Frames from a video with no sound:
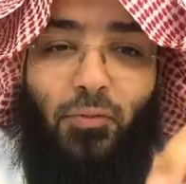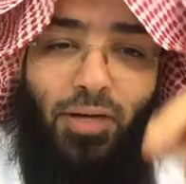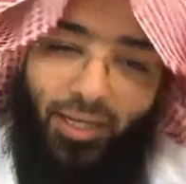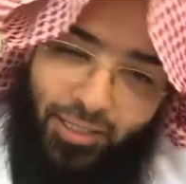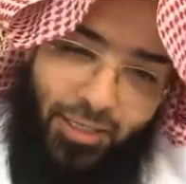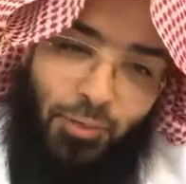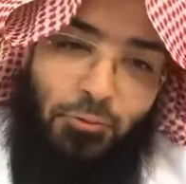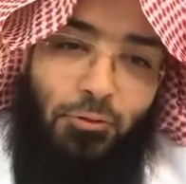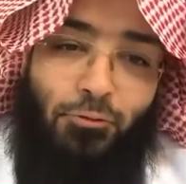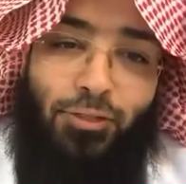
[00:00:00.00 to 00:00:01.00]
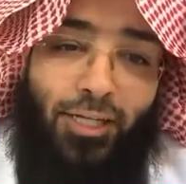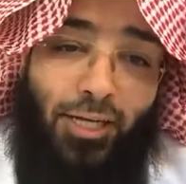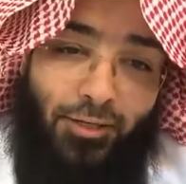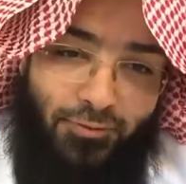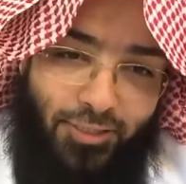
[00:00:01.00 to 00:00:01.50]
ولكنه يعود
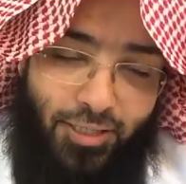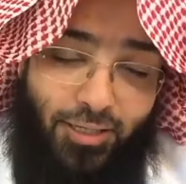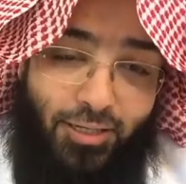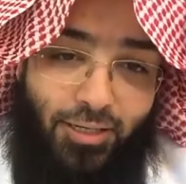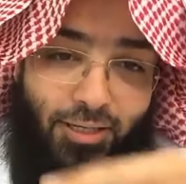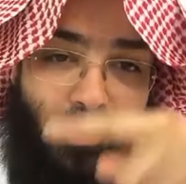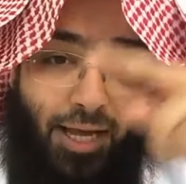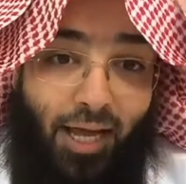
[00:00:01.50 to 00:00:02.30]
إلى نفس آه،